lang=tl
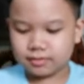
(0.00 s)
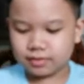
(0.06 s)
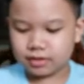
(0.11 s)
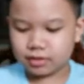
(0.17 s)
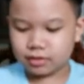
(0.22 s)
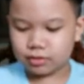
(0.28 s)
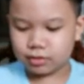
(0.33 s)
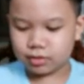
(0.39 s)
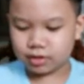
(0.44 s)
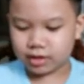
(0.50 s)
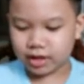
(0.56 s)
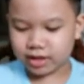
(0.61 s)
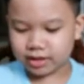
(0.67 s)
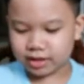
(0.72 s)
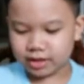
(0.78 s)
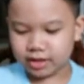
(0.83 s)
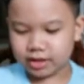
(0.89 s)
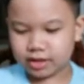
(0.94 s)
yung
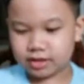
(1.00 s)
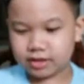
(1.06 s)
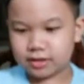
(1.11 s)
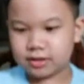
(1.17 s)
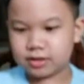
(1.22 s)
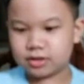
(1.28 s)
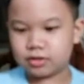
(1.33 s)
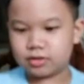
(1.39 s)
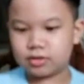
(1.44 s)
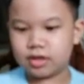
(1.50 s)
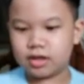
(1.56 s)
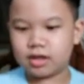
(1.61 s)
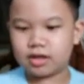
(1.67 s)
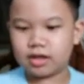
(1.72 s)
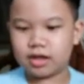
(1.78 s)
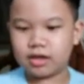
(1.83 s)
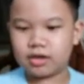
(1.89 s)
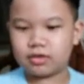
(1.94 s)
cat ears. So,
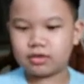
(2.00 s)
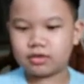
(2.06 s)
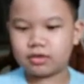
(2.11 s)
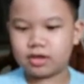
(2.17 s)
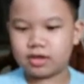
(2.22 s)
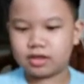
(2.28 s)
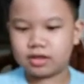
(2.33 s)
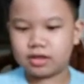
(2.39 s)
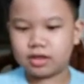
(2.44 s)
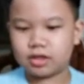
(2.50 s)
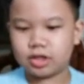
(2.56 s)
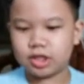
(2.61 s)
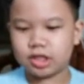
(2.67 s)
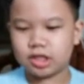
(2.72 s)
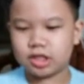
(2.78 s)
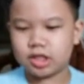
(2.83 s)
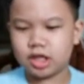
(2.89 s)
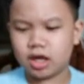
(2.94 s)
lalagay lang nyo lang dito
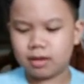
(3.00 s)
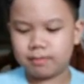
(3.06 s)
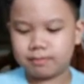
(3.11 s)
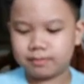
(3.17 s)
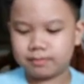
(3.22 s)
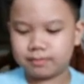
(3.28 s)
sa shop.